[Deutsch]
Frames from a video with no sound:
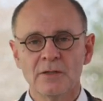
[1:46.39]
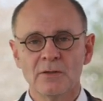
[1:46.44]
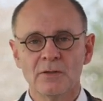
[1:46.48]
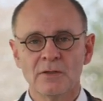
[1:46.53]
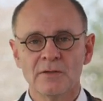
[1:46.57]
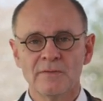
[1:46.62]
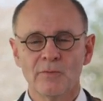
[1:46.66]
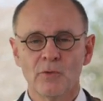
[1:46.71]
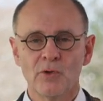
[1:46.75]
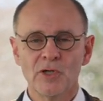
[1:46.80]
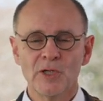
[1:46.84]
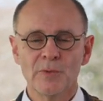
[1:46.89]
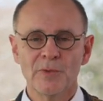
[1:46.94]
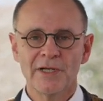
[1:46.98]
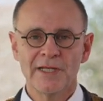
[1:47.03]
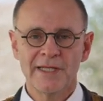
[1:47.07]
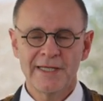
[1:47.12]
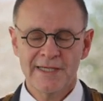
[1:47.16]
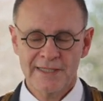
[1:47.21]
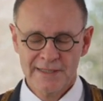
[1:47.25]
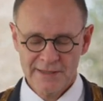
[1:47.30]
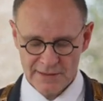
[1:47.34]
und
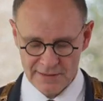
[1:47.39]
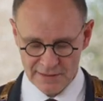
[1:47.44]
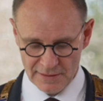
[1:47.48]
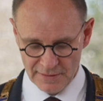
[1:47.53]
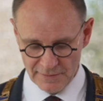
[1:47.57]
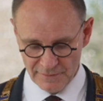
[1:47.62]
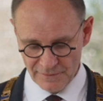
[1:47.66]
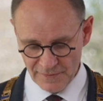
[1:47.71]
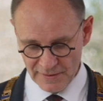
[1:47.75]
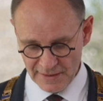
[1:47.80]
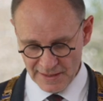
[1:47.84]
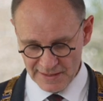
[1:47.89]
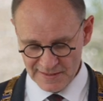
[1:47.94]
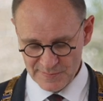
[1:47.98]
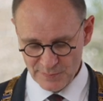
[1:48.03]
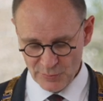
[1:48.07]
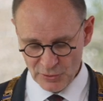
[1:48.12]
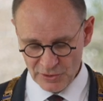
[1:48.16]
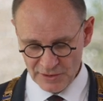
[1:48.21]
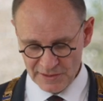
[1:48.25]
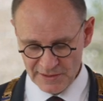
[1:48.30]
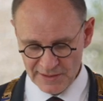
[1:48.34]
wohlüberlegten
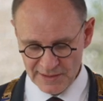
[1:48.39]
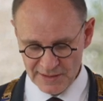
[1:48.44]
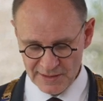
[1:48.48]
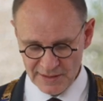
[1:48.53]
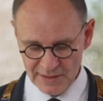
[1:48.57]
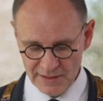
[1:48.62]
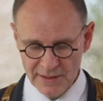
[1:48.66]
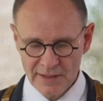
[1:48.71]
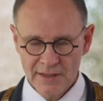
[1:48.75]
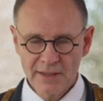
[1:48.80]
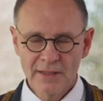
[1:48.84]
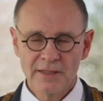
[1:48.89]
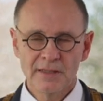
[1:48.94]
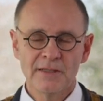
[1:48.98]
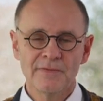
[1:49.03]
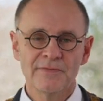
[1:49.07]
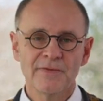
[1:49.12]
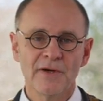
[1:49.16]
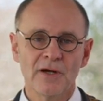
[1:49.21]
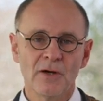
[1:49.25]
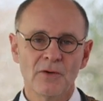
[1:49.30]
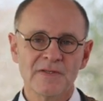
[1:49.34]
Finanzpolitik
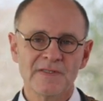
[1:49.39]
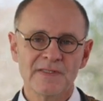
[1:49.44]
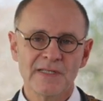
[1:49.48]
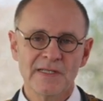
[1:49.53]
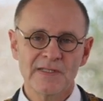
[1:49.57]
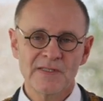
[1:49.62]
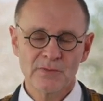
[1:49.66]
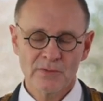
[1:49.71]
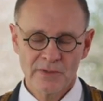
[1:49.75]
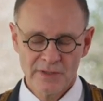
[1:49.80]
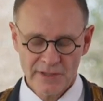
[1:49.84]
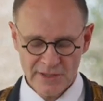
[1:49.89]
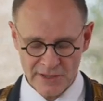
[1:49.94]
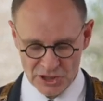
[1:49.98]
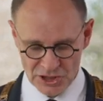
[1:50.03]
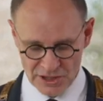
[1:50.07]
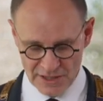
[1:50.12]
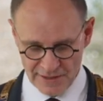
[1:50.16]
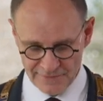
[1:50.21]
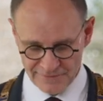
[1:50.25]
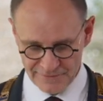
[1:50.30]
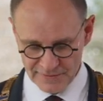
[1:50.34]
die Voraussetzungen
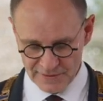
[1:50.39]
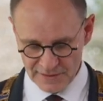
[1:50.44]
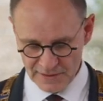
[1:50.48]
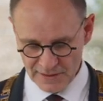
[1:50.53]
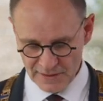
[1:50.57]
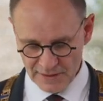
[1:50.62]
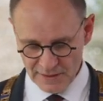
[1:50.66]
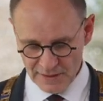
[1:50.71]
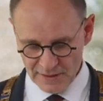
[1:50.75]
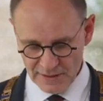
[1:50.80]
geschaffen,